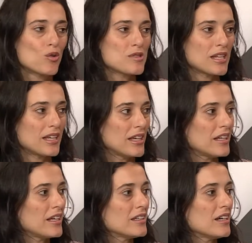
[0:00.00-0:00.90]

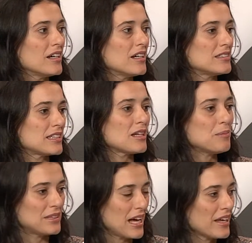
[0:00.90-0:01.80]
conseguirem uh, se
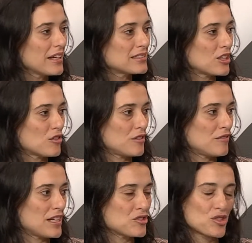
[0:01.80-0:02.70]
adaptar a essa nova
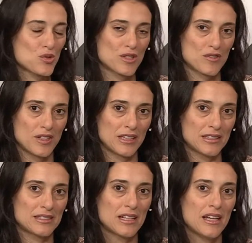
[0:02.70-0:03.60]
fase de suas
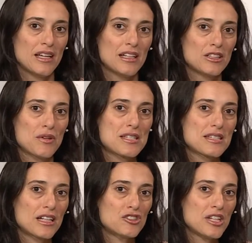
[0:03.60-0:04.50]
vidas. Uhum. Então,
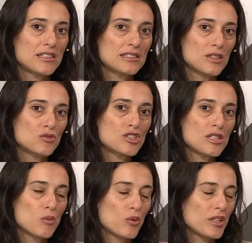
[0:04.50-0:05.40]
essas cartilhas são
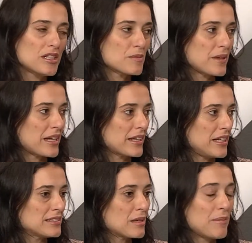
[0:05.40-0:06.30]
distribuídas para
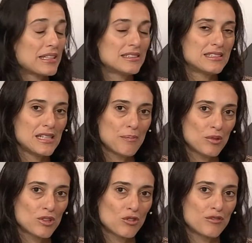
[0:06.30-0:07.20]
aqueles que
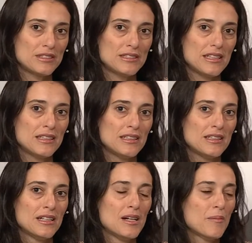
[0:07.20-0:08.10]
participam da
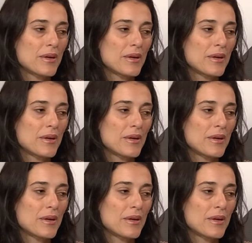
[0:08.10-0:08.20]
oficina, uhum.